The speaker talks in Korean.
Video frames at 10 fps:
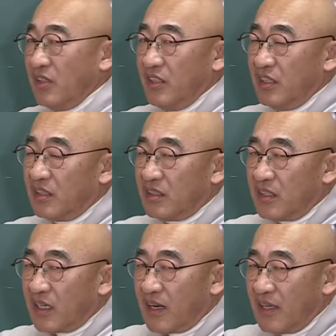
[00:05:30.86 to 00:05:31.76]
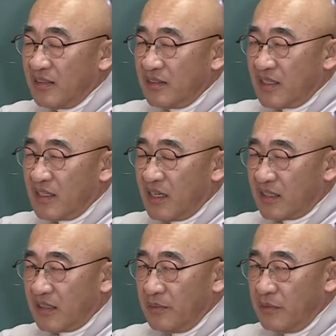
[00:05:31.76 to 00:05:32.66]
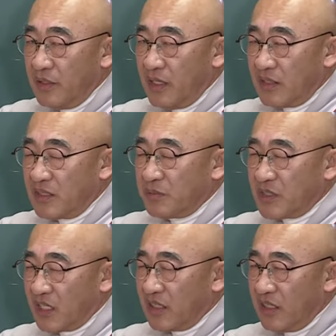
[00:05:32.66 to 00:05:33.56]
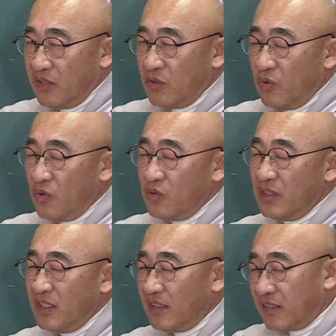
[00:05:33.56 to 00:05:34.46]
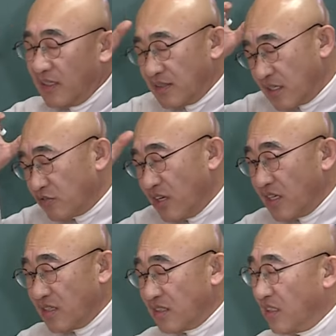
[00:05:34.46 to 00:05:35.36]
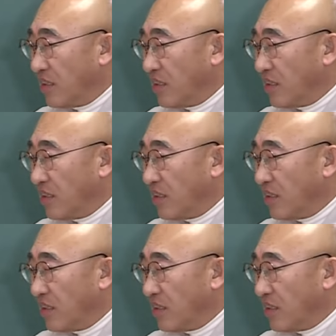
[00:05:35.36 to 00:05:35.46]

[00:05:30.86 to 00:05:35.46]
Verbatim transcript: 있 있다라는 생각 때문에 집착을 해요. 오온이 있다, 색상형식